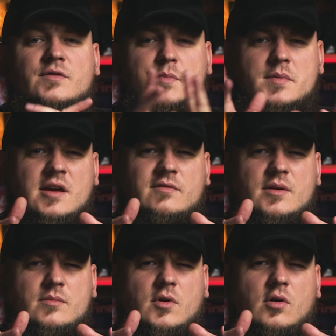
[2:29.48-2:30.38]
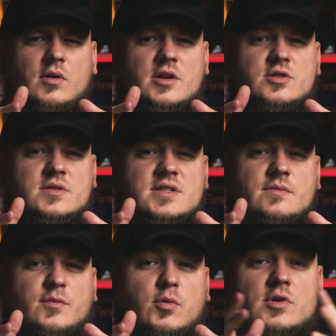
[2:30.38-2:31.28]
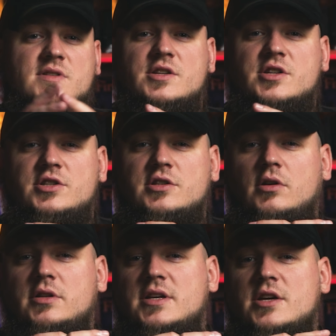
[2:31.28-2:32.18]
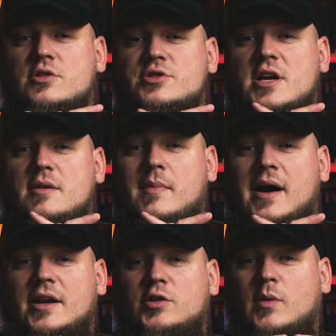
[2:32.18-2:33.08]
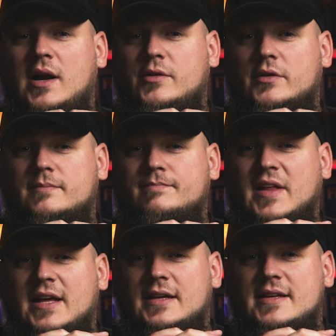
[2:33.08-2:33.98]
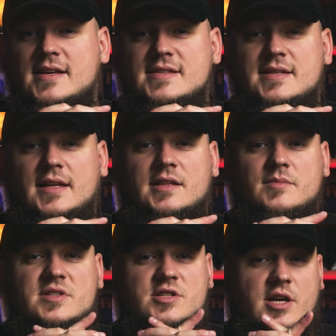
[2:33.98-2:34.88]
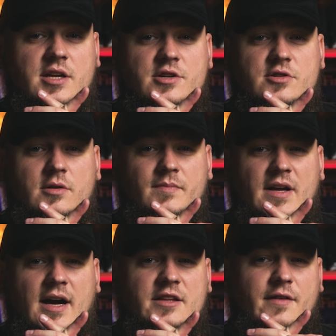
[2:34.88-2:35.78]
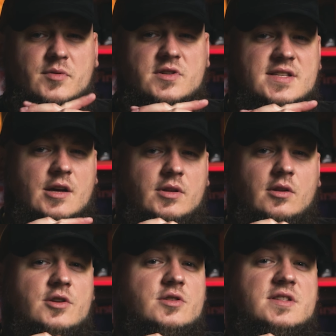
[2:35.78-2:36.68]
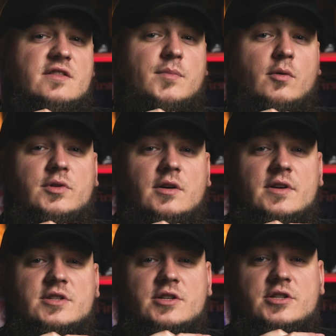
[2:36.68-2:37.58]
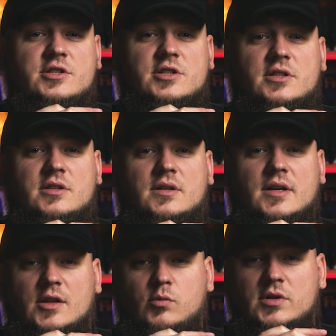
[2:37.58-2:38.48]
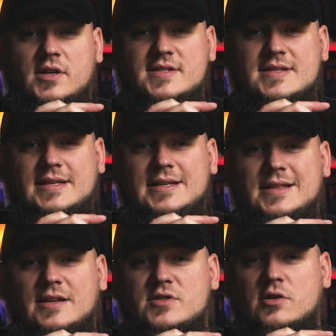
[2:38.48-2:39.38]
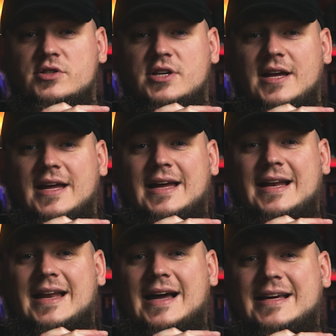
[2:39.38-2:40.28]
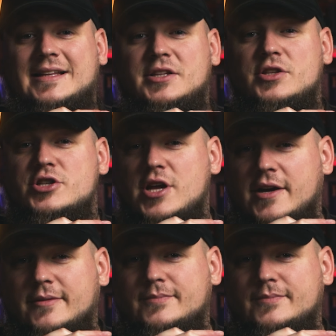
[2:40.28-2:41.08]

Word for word: Wspomniałem Wam o leżącym w północnej części doliny jeziorze Maer Dualdon. Jest jednym z trzech jezior, a dwa pozostałe to leżące w południowej części Redwaters i na wschodzie Lac d'Insher.